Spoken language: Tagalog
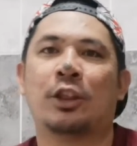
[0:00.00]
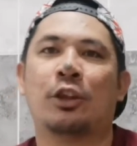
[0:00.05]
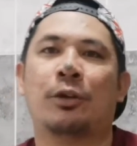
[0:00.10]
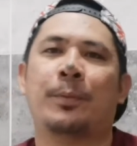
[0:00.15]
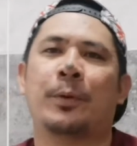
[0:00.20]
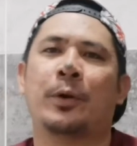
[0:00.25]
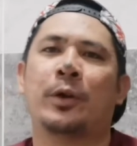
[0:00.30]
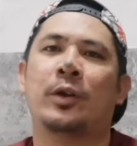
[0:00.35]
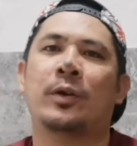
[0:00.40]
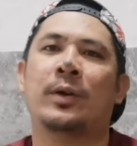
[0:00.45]

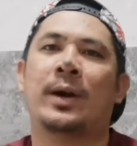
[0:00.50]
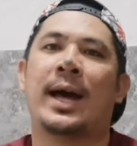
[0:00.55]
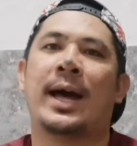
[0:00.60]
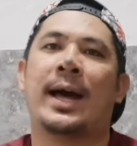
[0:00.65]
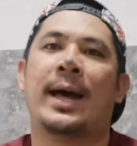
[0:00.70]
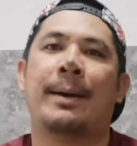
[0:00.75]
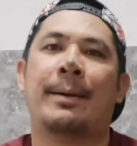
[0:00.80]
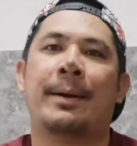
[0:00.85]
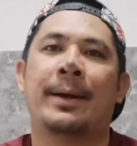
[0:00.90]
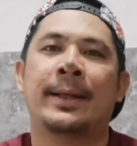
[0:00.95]
Ito po yung
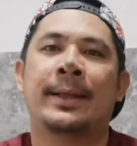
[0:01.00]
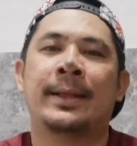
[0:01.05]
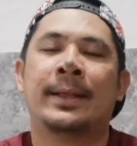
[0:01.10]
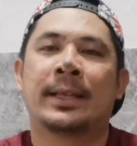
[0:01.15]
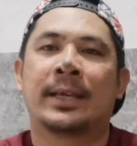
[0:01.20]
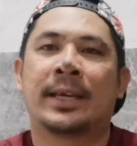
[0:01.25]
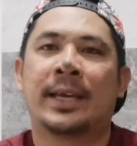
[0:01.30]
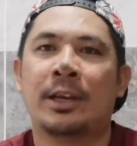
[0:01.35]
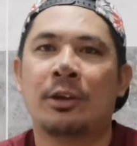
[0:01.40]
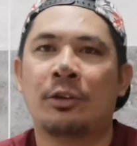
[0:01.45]
uh,
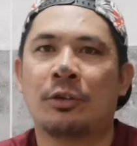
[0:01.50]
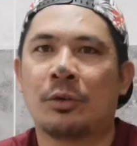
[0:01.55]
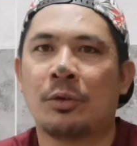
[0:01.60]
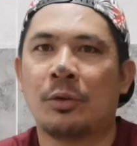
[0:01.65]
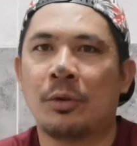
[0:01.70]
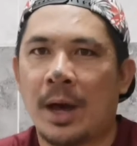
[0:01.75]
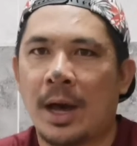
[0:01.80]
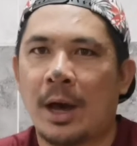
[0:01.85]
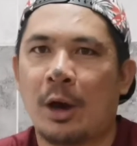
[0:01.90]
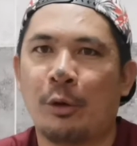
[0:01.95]

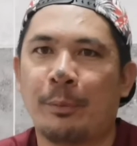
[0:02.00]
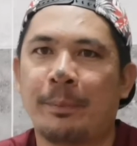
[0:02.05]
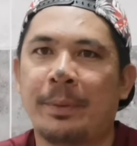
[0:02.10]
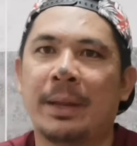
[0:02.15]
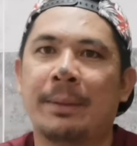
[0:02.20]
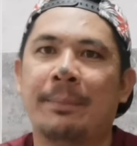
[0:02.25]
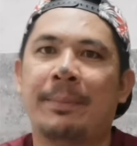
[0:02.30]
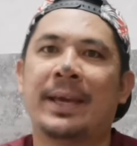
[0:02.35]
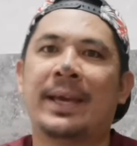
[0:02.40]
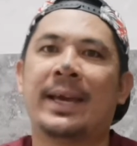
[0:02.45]
kinukuha o
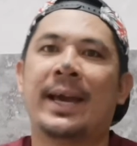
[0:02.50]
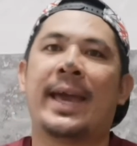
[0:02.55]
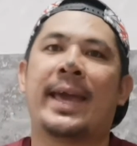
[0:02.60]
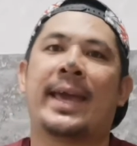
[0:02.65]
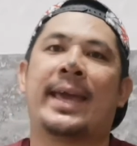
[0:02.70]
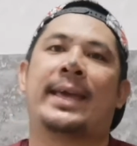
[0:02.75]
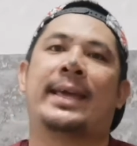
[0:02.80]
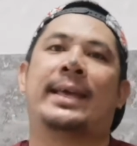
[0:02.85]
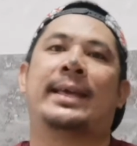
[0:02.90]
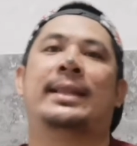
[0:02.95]

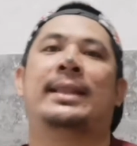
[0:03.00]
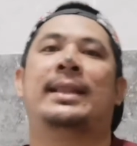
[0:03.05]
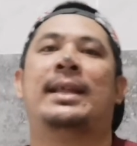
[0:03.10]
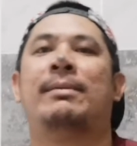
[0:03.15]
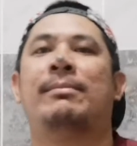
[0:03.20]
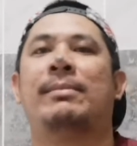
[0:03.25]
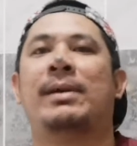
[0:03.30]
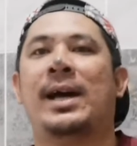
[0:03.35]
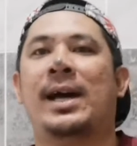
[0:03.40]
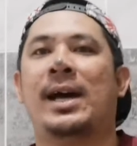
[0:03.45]
binibigay
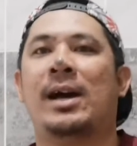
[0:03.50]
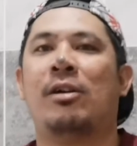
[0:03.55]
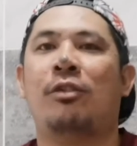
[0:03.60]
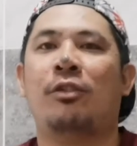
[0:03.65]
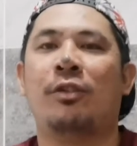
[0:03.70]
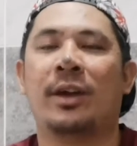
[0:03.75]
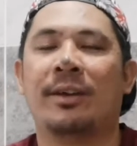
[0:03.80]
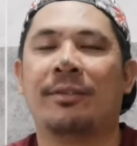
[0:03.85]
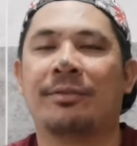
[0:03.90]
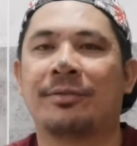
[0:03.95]
ng mga
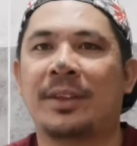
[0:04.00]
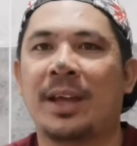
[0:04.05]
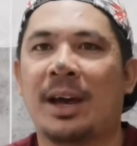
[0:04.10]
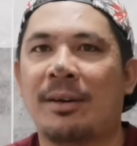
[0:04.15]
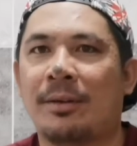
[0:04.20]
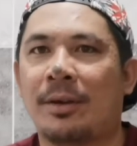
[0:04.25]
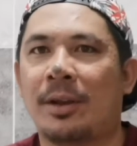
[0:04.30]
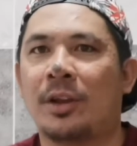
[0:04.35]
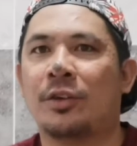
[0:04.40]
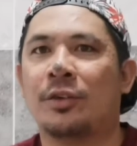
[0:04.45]

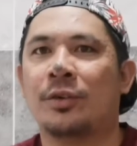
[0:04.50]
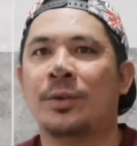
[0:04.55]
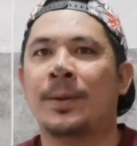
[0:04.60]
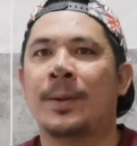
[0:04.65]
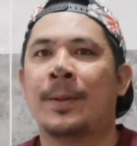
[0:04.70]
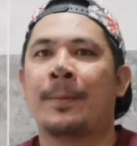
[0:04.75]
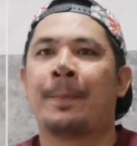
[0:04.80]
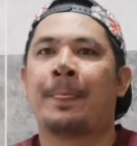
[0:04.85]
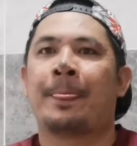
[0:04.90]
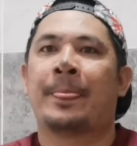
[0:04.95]

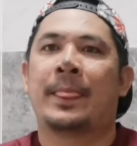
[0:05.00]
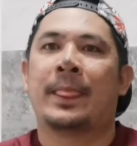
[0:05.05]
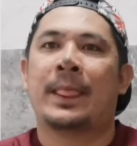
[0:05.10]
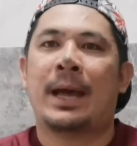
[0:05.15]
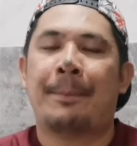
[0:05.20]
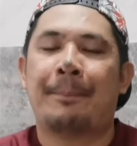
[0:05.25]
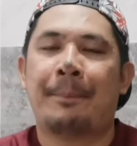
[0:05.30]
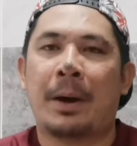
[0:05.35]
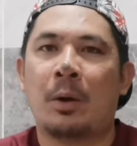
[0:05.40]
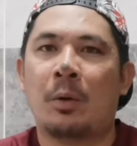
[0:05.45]
OFW
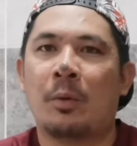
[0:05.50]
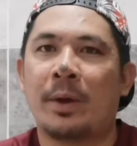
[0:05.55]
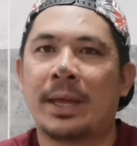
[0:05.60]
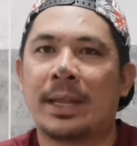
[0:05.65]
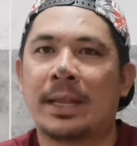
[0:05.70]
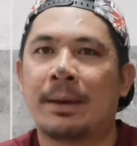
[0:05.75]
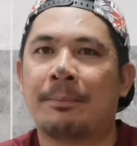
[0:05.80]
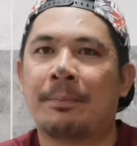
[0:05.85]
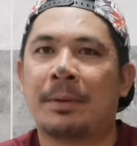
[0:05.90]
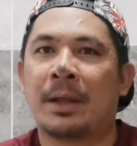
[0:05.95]
na
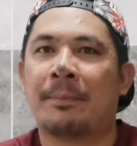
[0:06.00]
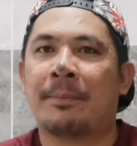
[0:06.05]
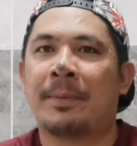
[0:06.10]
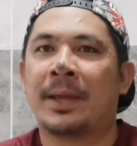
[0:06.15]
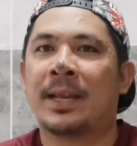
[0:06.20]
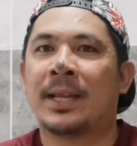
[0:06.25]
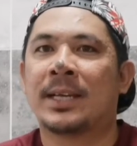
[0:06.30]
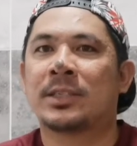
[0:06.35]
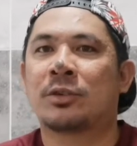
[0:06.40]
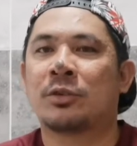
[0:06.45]
pauwi ng
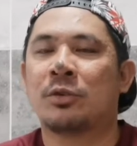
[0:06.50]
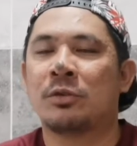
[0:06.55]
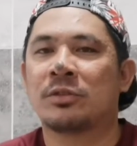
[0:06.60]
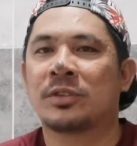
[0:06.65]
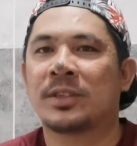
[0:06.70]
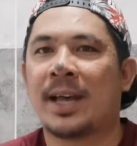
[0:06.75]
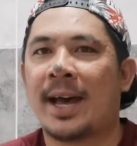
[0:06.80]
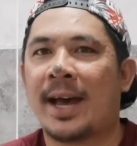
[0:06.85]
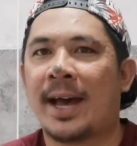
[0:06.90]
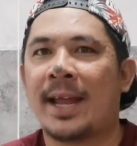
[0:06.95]
Pilipinas
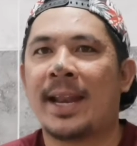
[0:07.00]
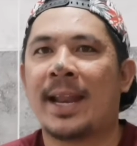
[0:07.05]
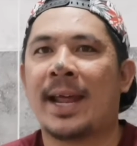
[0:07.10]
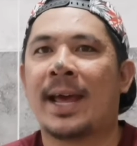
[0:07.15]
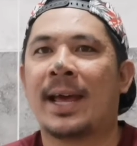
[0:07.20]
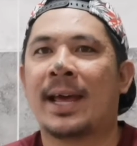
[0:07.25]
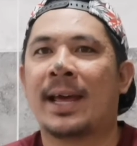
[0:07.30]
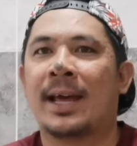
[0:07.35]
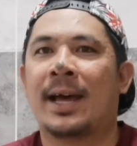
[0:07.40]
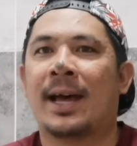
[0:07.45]
kung
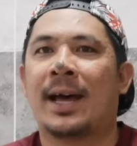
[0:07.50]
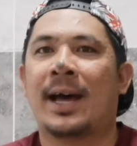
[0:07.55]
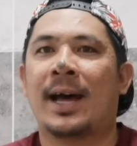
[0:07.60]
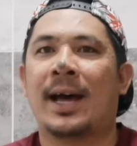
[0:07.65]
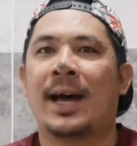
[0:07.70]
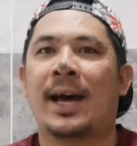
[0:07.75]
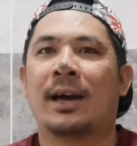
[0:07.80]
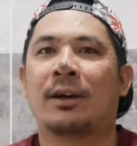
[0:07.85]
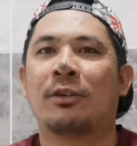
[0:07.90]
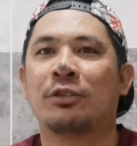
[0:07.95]
saan
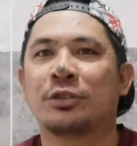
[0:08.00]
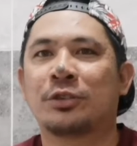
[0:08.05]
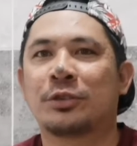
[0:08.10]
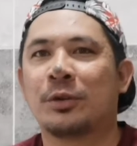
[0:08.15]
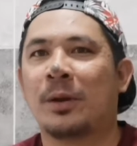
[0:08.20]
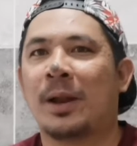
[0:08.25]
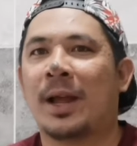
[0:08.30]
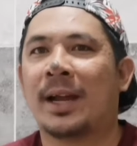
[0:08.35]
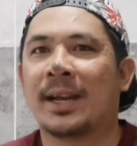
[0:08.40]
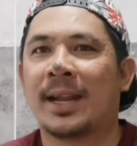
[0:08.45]
uh,
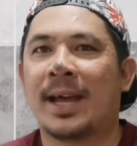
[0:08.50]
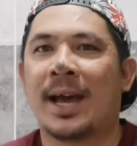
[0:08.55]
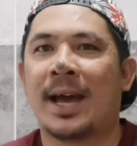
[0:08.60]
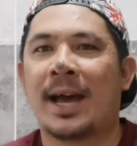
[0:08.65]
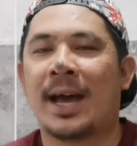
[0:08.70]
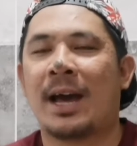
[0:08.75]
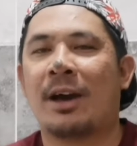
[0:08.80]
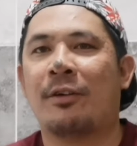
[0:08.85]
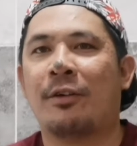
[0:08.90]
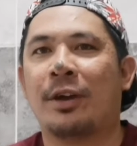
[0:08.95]
gusto lang
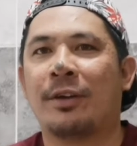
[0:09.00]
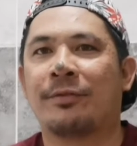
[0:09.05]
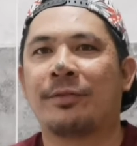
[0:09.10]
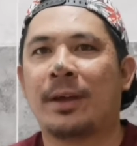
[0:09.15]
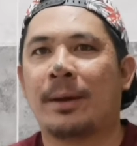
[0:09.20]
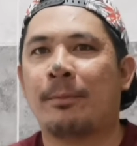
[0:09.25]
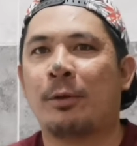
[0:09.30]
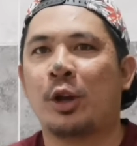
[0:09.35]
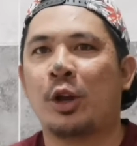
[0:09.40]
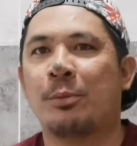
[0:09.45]
ng uh, ah,
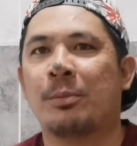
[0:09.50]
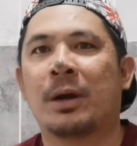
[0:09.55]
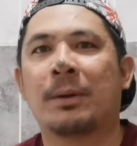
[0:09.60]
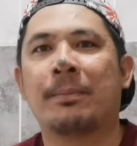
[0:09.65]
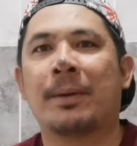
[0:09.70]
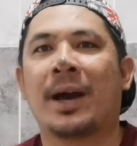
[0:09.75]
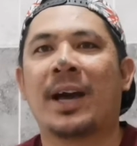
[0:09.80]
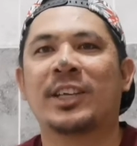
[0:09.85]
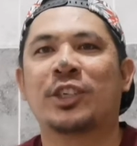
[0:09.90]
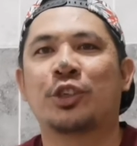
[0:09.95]
OFW
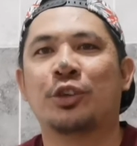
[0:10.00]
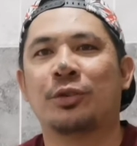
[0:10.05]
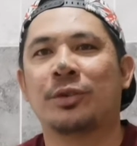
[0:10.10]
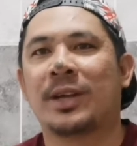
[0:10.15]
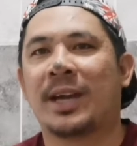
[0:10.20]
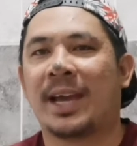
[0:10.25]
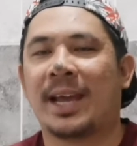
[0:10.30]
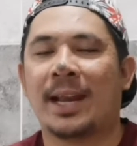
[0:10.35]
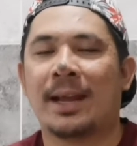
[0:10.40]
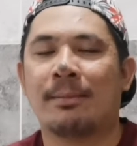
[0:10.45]

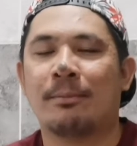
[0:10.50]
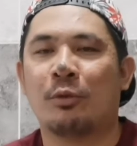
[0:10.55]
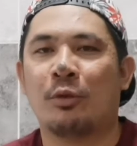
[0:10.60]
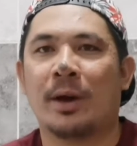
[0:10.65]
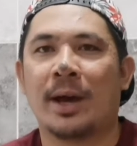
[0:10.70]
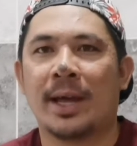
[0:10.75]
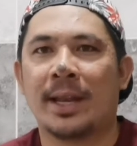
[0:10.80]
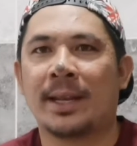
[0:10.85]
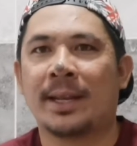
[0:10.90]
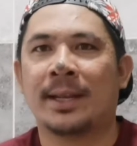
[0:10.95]
magbakasyon ng ilang
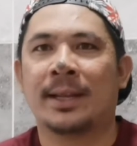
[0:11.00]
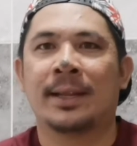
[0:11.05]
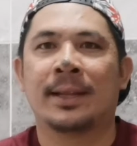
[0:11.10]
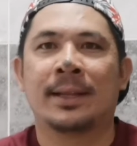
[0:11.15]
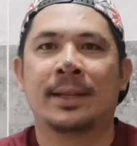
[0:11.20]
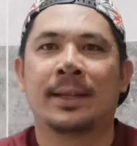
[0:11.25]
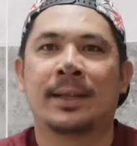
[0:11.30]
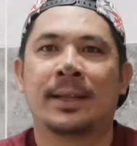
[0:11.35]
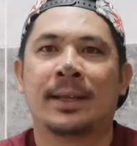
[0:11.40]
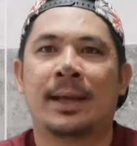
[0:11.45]
buwan
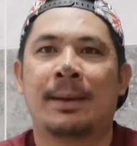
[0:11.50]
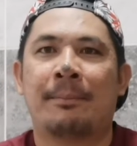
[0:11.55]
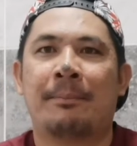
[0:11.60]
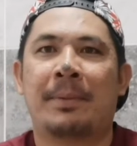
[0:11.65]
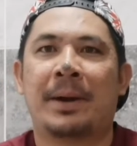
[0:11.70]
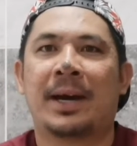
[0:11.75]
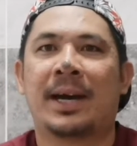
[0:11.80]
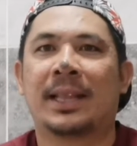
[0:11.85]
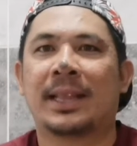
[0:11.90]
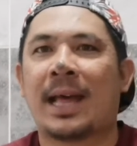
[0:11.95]

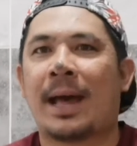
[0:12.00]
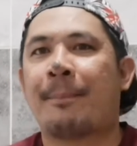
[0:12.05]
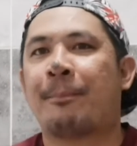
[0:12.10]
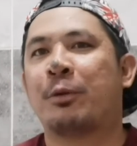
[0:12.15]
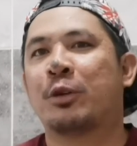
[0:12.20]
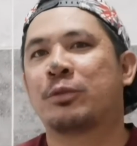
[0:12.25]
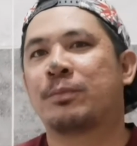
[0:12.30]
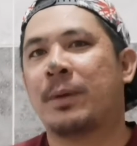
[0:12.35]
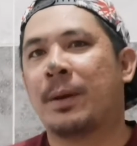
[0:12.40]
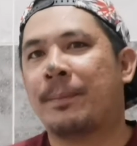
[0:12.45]

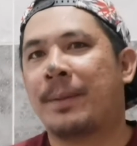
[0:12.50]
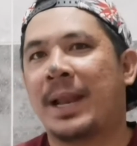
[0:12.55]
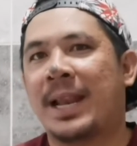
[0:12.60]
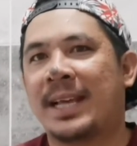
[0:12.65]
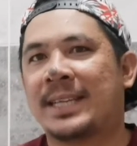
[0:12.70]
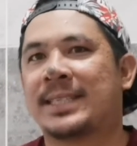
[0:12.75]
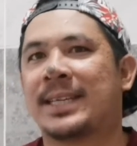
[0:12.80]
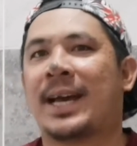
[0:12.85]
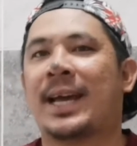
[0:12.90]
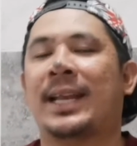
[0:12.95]
pagkatapos
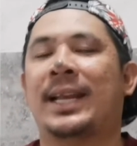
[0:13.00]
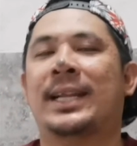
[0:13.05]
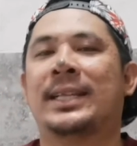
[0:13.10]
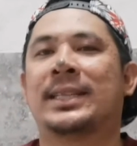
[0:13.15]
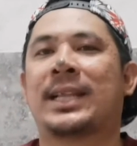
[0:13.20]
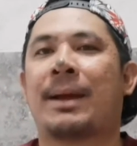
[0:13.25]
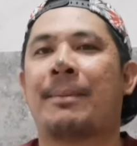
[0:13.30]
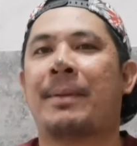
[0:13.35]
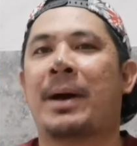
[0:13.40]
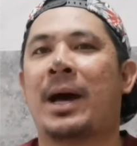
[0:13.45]
babalik sa
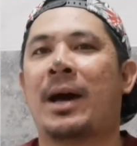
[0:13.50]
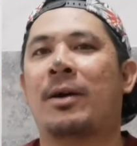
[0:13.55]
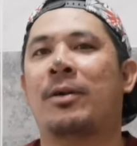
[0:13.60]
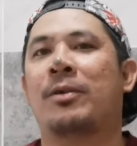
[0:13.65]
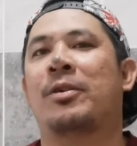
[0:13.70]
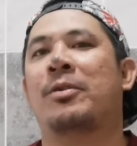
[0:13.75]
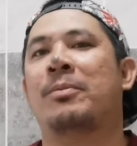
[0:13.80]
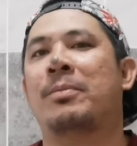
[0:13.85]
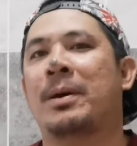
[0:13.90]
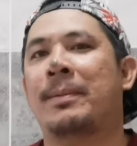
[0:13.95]
kanilang
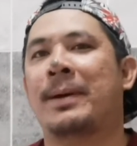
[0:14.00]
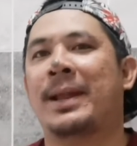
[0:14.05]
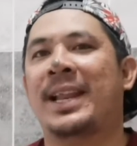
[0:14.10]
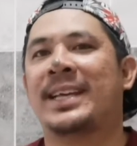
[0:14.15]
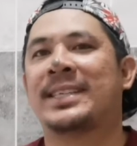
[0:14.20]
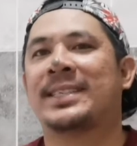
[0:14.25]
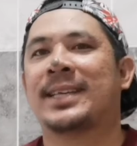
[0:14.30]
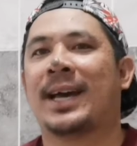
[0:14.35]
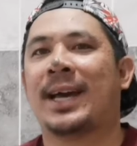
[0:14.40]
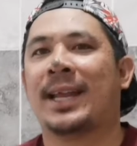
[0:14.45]
trabaho o
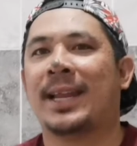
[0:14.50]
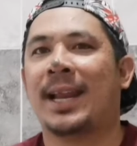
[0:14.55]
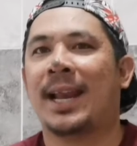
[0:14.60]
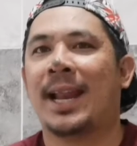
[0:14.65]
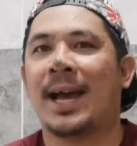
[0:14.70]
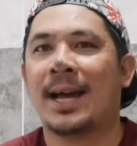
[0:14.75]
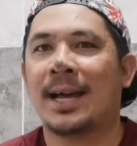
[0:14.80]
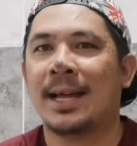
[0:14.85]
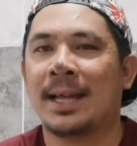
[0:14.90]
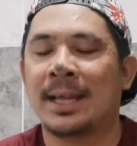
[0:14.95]
babalik sa
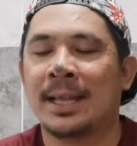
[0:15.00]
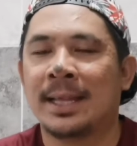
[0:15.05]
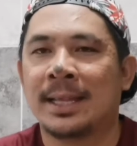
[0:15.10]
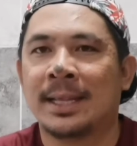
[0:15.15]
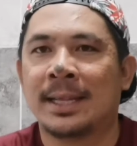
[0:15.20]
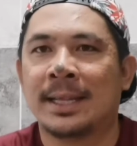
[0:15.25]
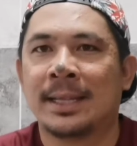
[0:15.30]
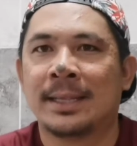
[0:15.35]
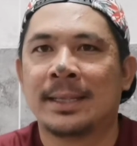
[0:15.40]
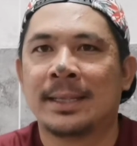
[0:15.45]
kanilang